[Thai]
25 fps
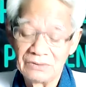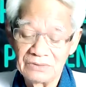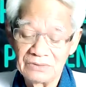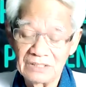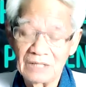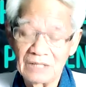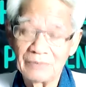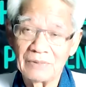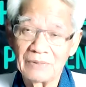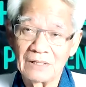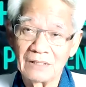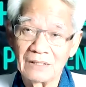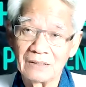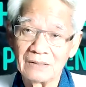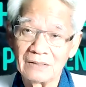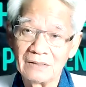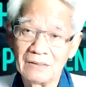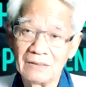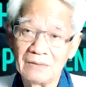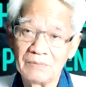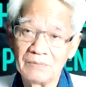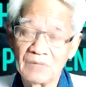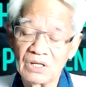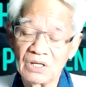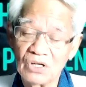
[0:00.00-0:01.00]
ใช่ไหม
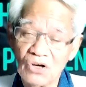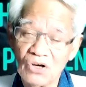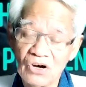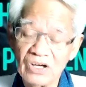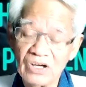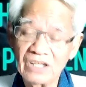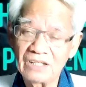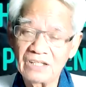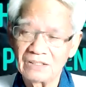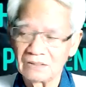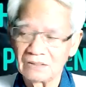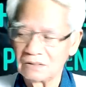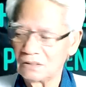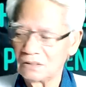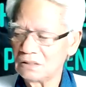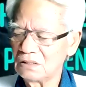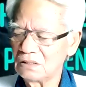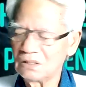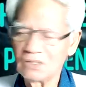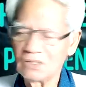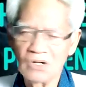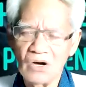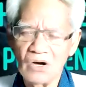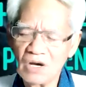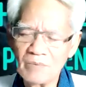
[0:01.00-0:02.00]
มันน้อย
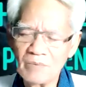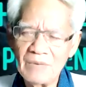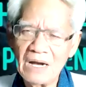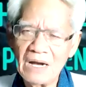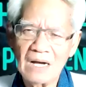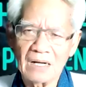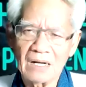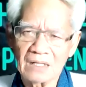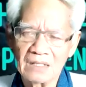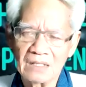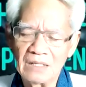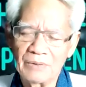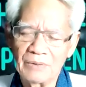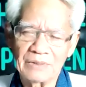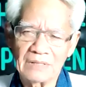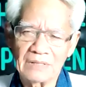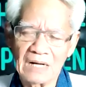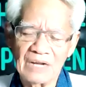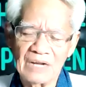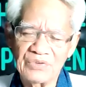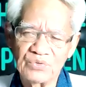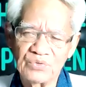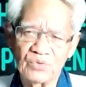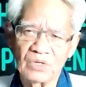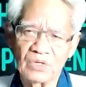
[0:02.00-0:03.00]
น้อยมากเทียบอัต
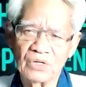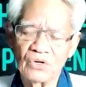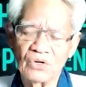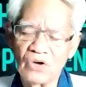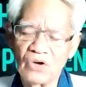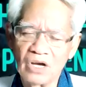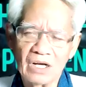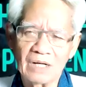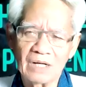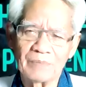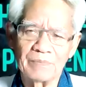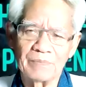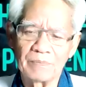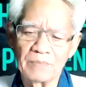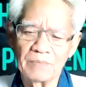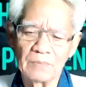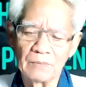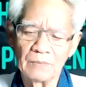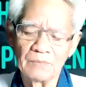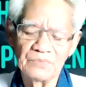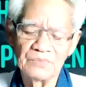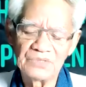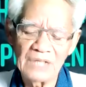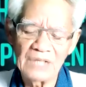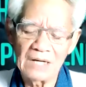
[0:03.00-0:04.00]
ราส่วนน้อยกับ
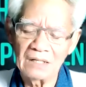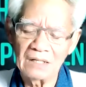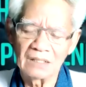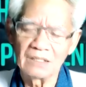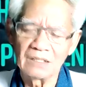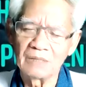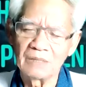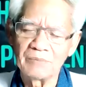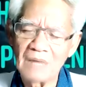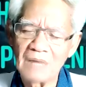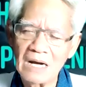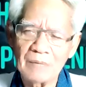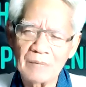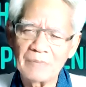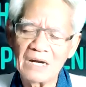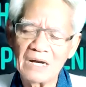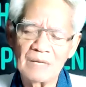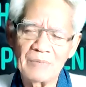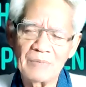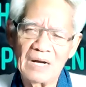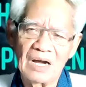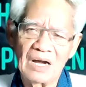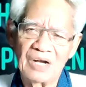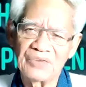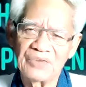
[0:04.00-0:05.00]
ชาติอื่นมากมาย
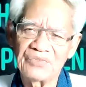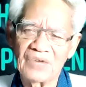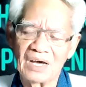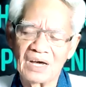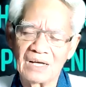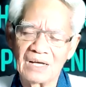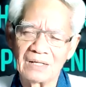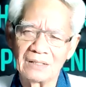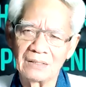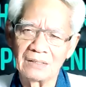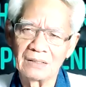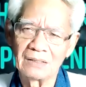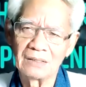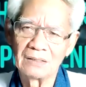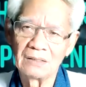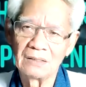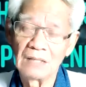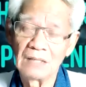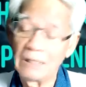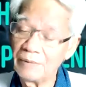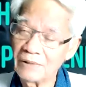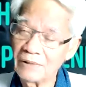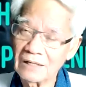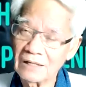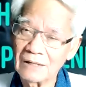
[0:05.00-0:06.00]
มหาศาล
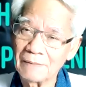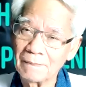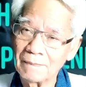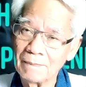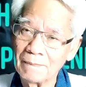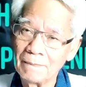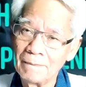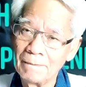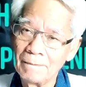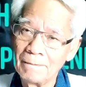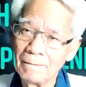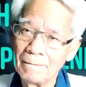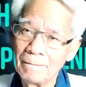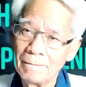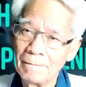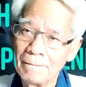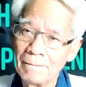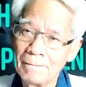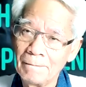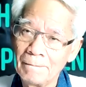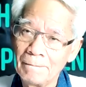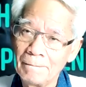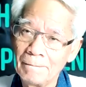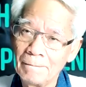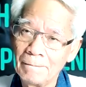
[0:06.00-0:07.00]
ใช่ไหมครับ
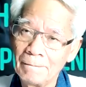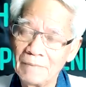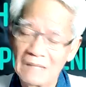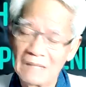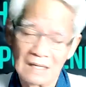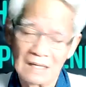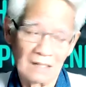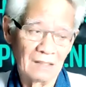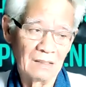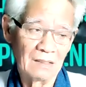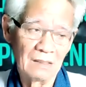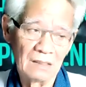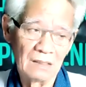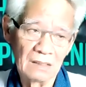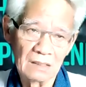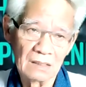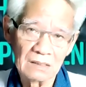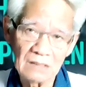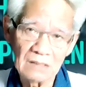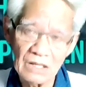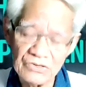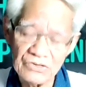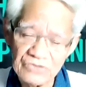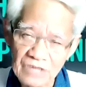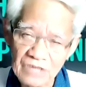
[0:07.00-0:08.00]
นะ
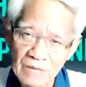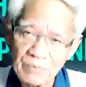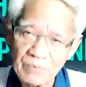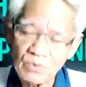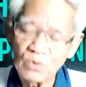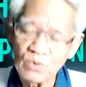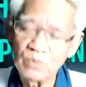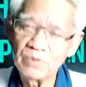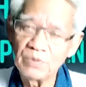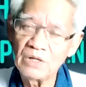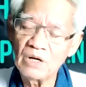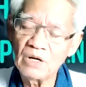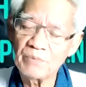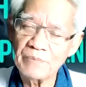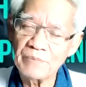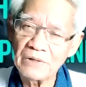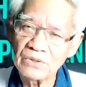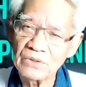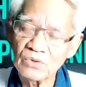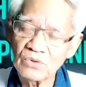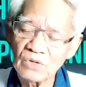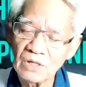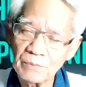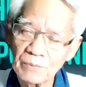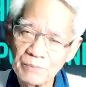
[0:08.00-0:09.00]
ถ้าจับกลุ่มนี้ออกไป
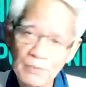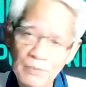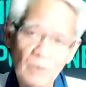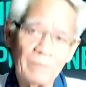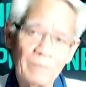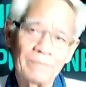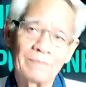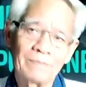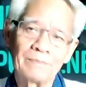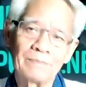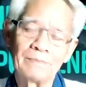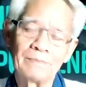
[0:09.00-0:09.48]
ตรงนั้นปุ๊บ